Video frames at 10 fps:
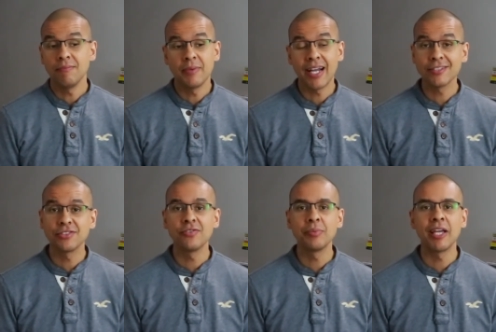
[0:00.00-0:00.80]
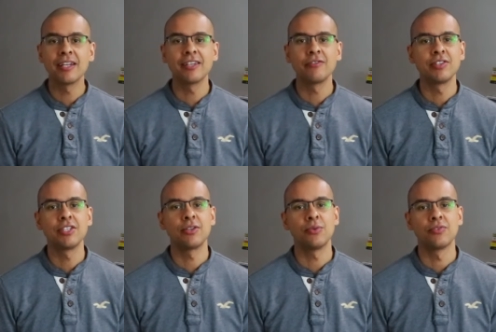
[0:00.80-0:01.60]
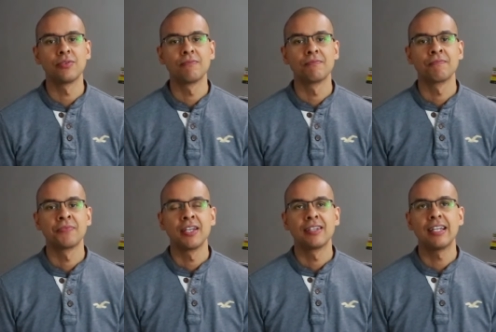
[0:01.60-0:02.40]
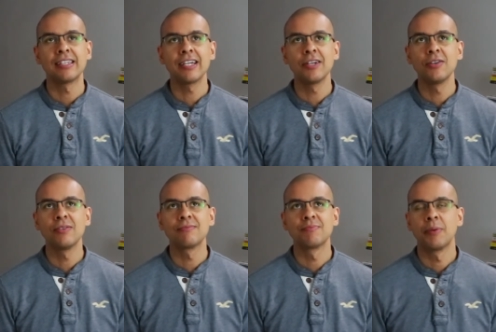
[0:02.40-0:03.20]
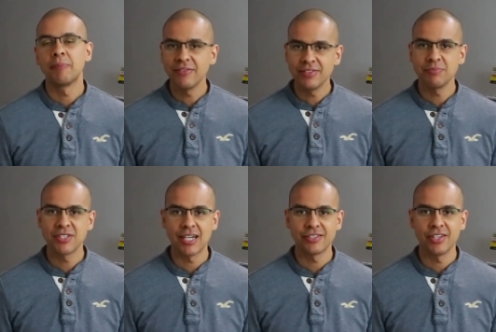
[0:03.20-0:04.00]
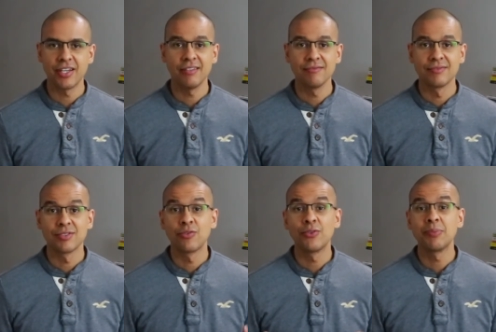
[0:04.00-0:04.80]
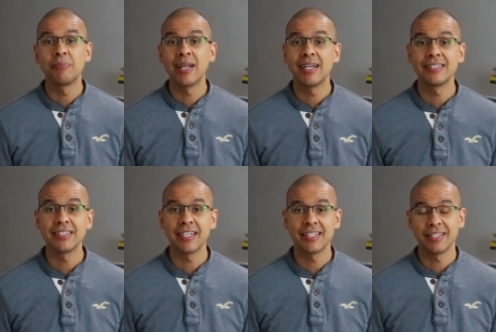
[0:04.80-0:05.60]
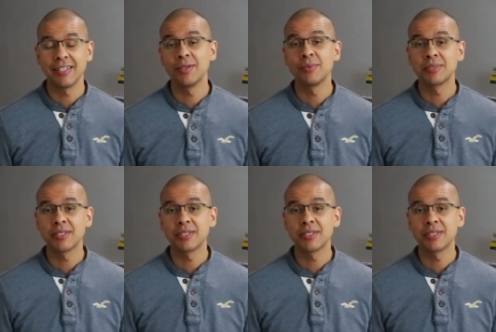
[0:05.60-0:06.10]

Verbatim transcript: brak ci wymiernych wyników. Dlatego po pewnym czasie Twój plan diety lub